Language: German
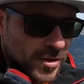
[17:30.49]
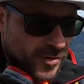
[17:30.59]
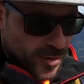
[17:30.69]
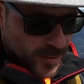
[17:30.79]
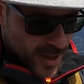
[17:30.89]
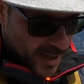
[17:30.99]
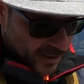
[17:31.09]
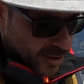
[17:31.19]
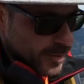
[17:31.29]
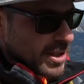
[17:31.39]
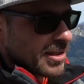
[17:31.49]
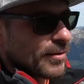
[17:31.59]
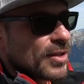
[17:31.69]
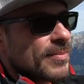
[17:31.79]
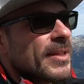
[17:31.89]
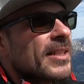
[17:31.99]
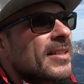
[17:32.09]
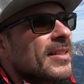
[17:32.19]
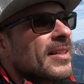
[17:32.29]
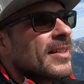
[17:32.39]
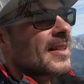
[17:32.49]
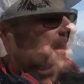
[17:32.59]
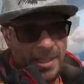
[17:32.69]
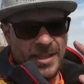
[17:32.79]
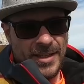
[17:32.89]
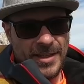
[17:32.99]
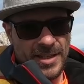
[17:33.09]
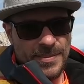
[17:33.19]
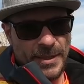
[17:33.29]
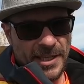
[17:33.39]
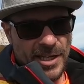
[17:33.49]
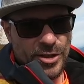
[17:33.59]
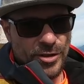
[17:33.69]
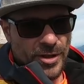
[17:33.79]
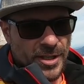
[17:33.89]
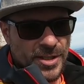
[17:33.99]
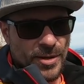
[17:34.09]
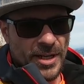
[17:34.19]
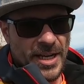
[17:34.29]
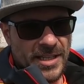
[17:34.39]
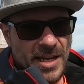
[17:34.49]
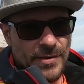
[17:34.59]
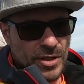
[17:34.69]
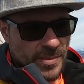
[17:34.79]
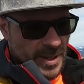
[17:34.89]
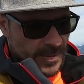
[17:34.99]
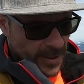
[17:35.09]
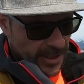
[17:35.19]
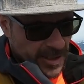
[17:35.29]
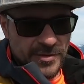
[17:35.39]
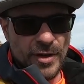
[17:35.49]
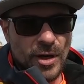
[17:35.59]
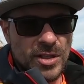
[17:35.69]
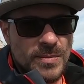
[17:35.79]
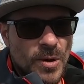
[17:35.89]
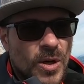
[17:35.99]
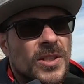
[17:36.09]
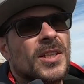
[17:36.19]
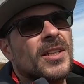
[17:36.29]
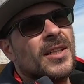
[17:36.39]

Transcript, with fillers: Da filme ich euch noch ein bisschen was mit. Jetzt bei der Stelle zeige ich euch auch, was die Perspektive ausmacht.